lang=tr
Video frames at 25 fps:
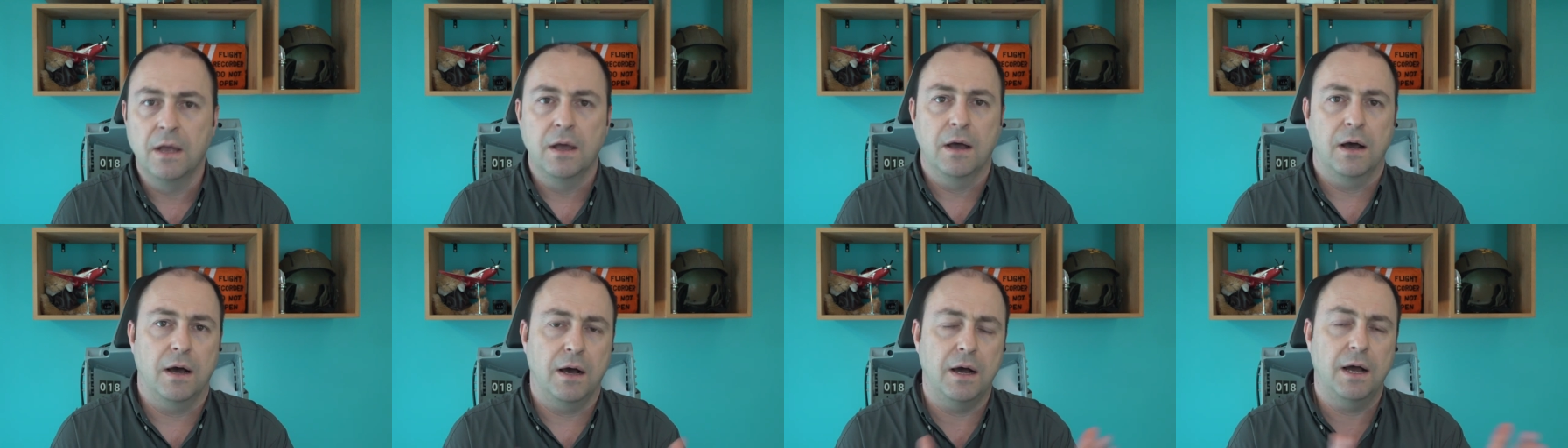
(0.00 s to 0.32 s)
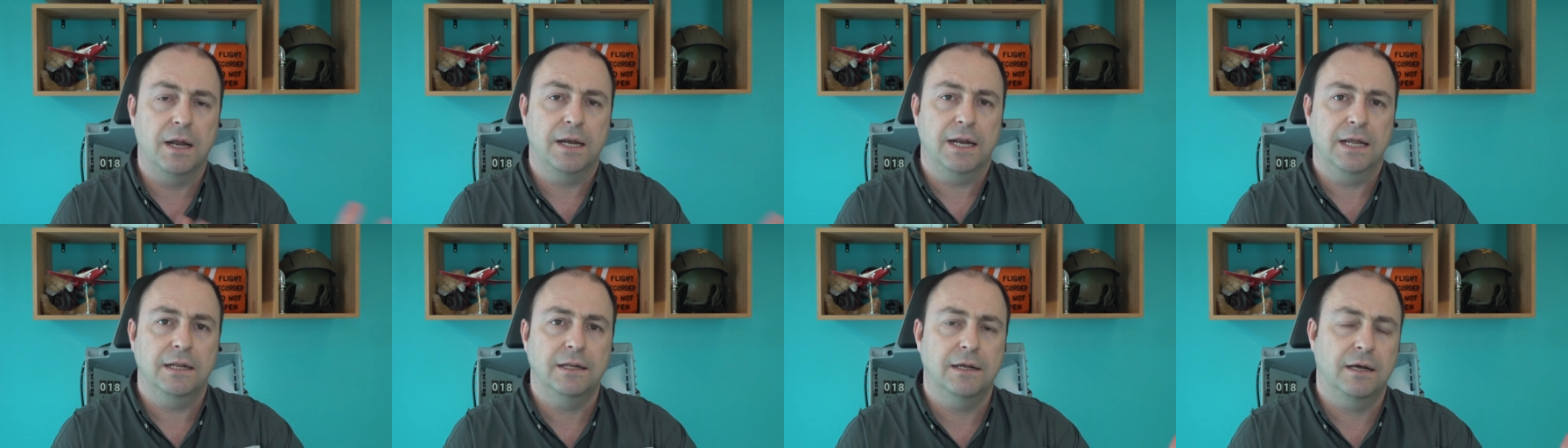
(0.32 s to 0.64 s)

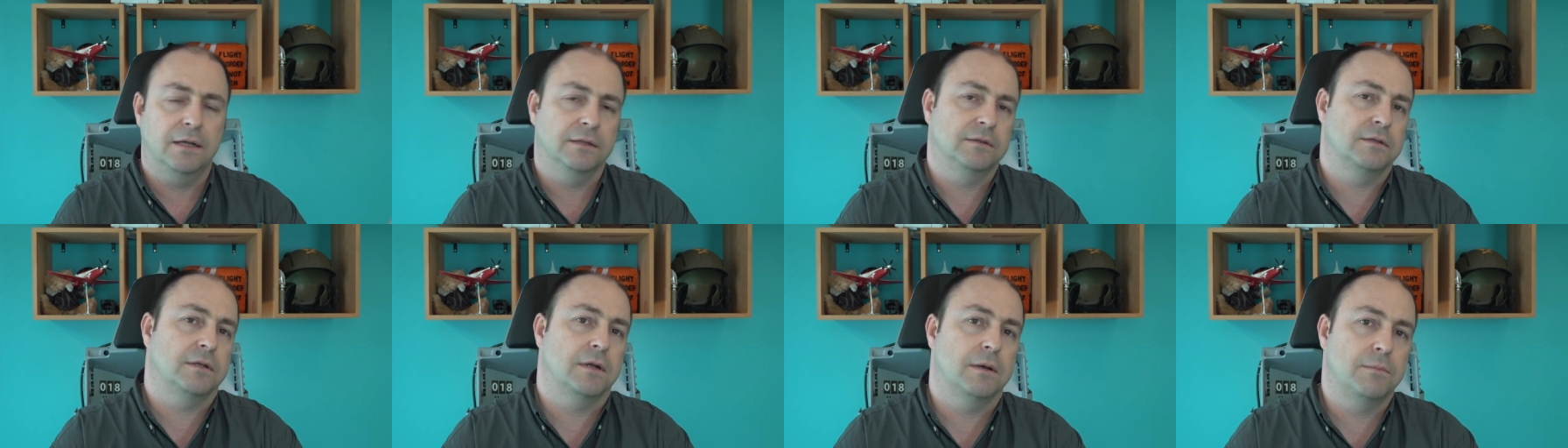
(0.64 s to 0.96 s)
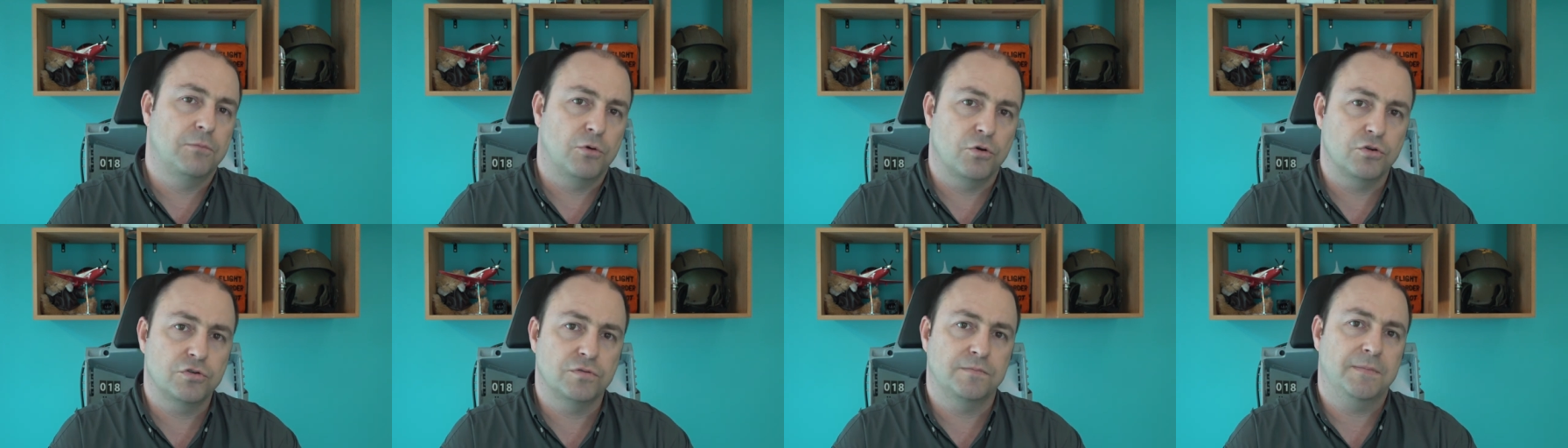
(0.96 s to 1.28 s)
Halen Andre
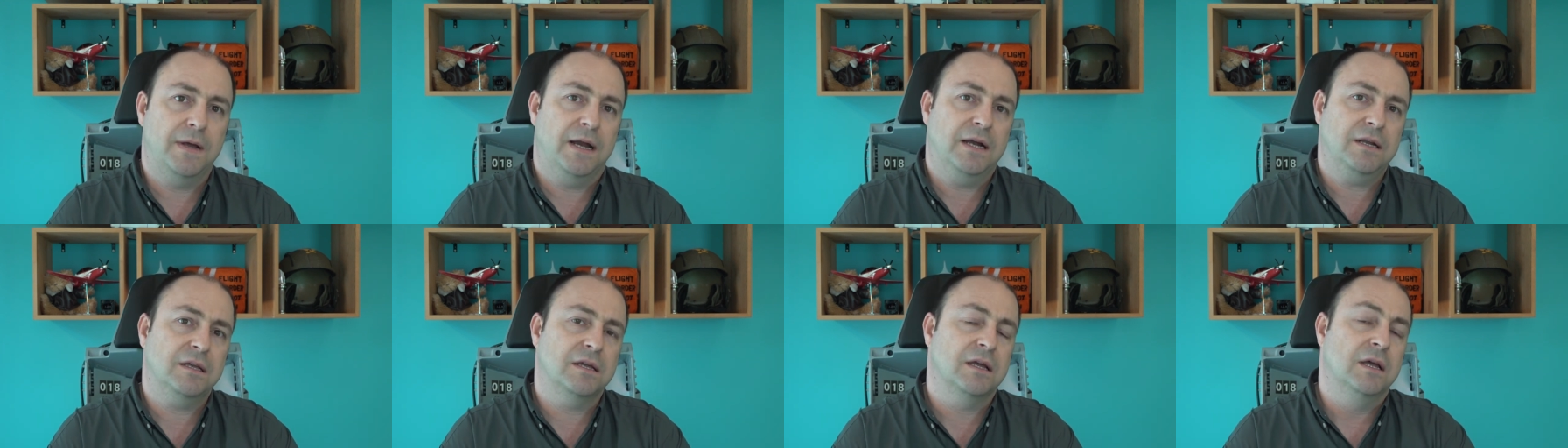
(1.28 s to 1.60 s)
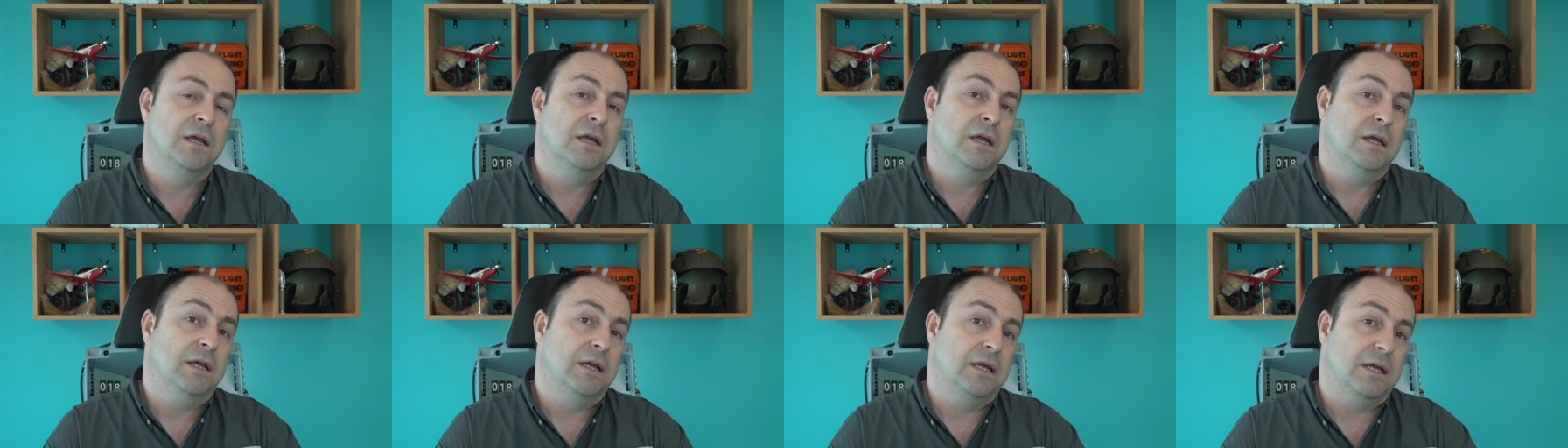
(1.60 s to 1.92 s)
Borschberg
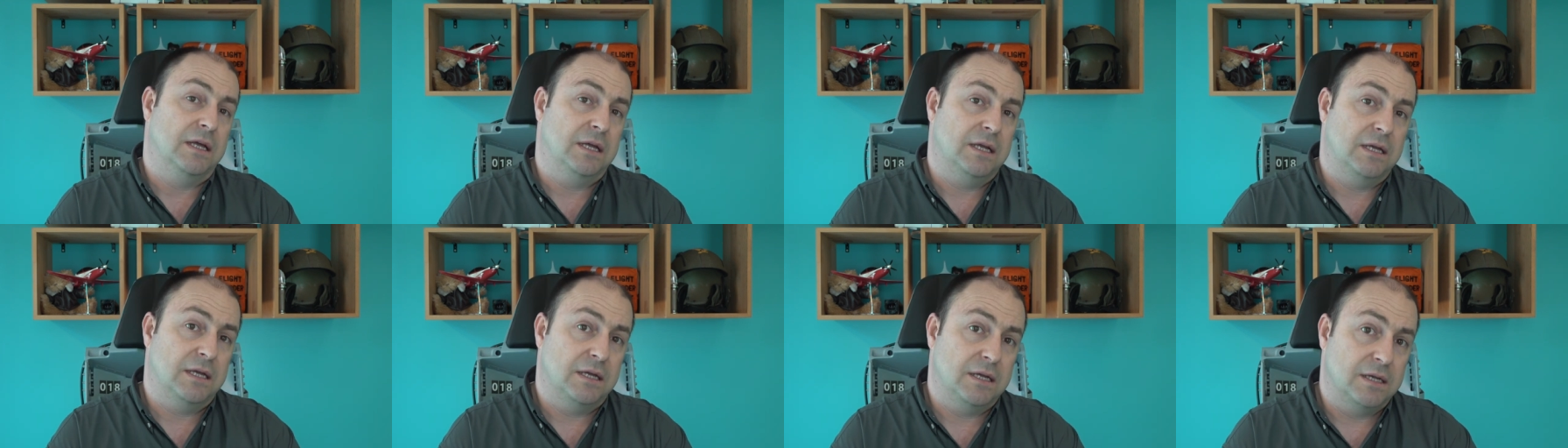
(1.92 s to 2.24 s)
e,